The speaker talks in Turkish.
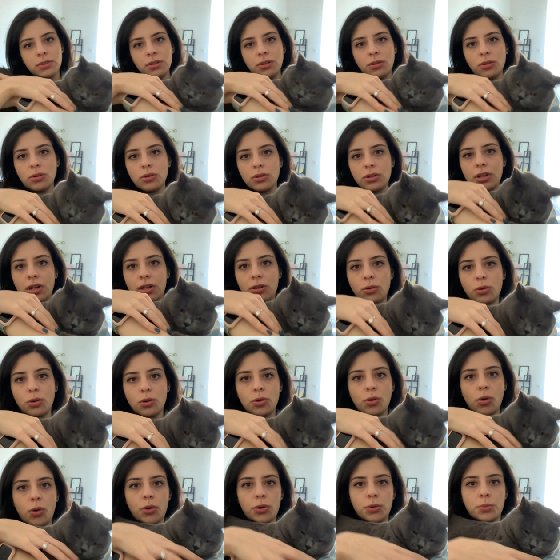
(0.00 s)
O kakao
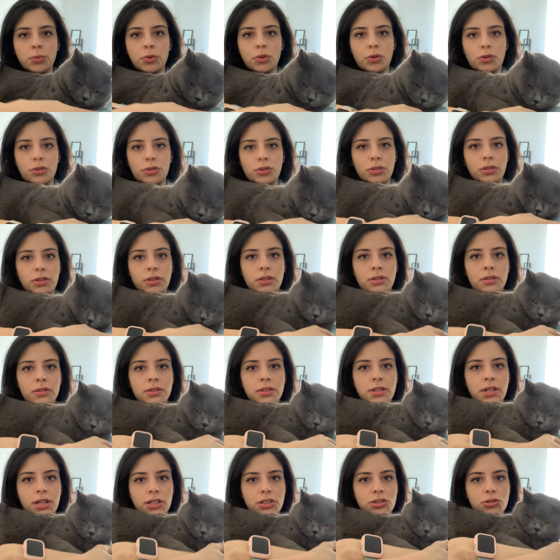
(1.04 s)
koymuyor.
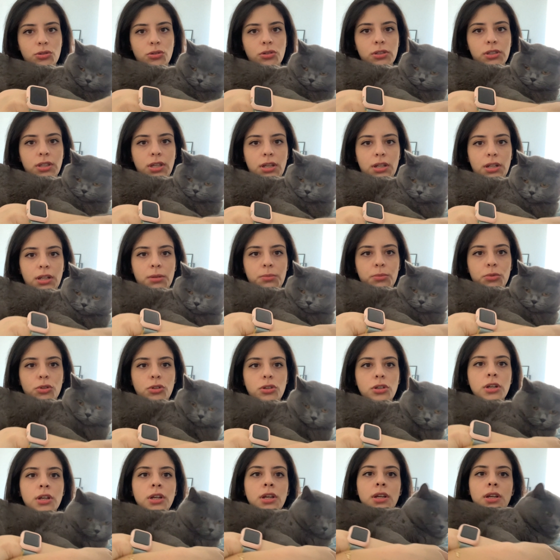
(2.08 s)
Direkt çikolatayla
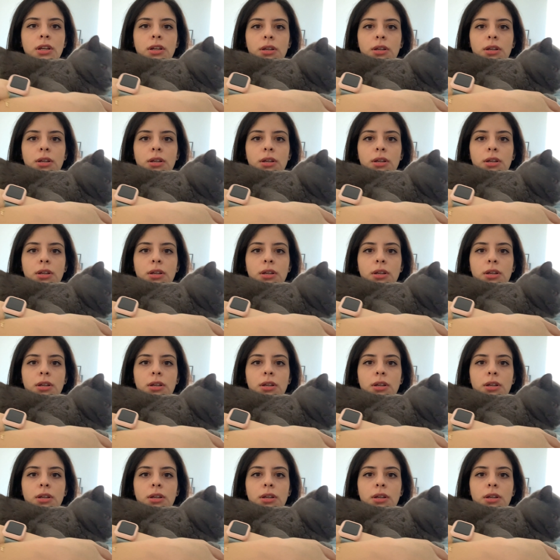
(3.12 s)
yapıyor.